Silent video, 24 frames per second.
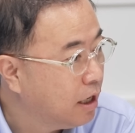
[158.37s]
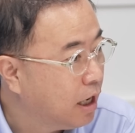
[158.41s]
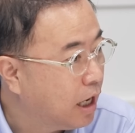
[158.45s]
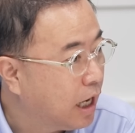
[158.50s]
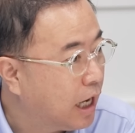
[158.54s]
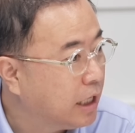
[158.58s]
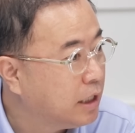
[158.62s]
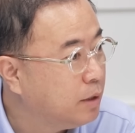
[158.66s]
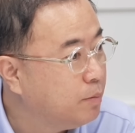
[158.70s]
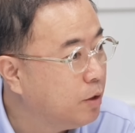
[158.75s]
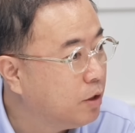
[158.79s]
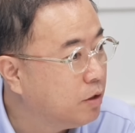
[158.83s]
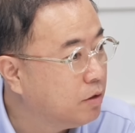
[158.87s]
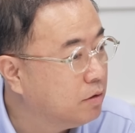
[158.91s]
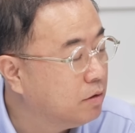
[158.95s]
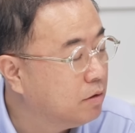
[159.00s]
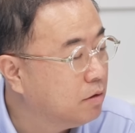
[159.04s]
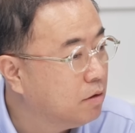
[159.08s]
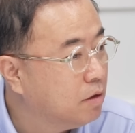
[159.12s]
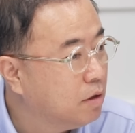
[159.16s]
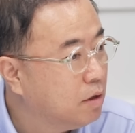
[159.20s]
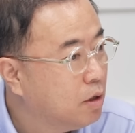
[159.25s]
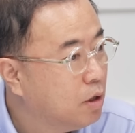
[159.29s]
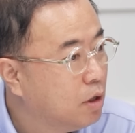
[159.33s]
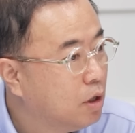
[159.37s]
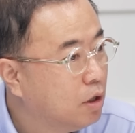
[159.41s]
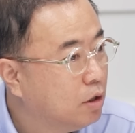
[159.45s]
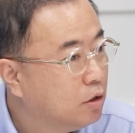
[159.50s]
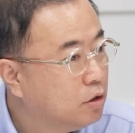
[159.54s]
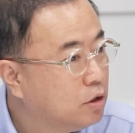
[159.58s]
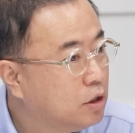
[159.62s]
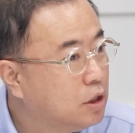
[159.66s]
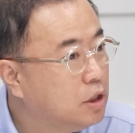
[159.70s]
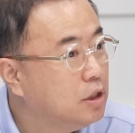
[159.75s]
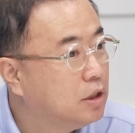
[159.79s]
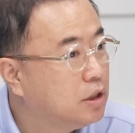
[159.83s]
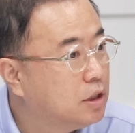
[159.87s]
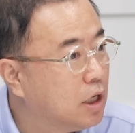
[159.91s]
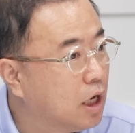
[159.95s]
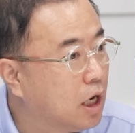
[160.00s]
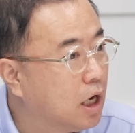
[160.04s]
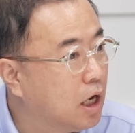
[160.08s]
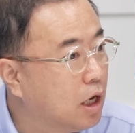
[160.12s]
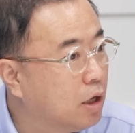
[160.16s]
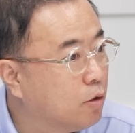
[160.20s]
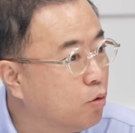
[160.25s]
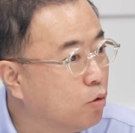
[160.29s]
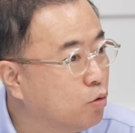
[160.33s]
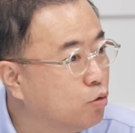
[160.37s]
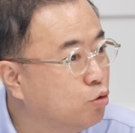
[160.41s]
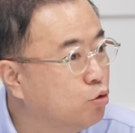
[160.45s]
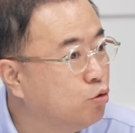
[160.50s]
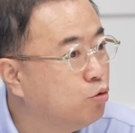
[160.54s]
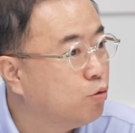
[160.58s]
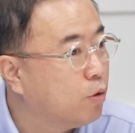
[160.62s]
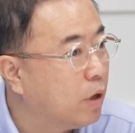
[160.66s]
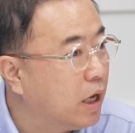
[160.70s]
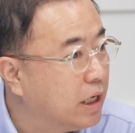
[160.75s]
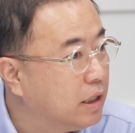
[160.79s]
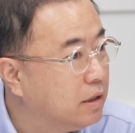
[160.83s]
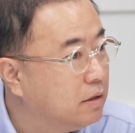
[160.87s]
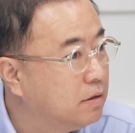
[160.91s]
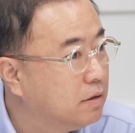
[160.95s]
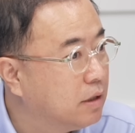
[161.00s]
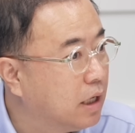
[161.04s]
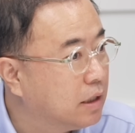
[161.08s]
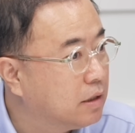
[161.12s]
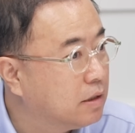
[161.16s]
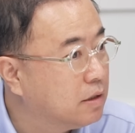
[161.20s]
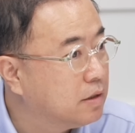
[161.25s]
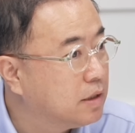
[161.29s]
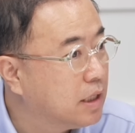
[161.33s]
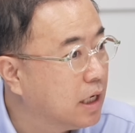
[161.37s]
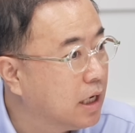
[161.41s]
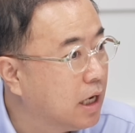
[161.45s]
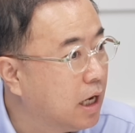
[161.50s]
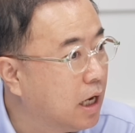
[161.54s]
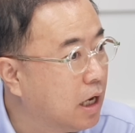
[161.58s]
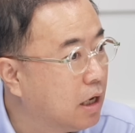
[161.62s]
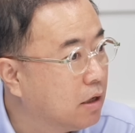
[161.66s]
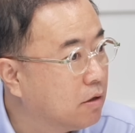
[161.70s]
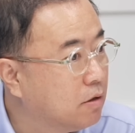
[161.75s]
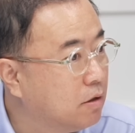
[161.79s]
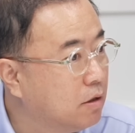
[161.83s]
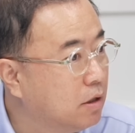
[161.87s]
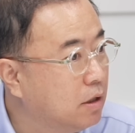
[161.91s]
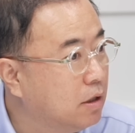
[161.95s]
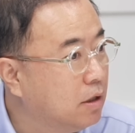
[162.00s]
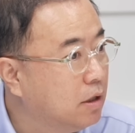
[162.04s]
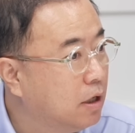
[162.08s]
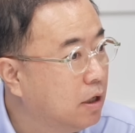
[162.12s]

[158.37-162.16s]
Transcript: 아니면은 진짜로 뉴 라이트 같은 생각을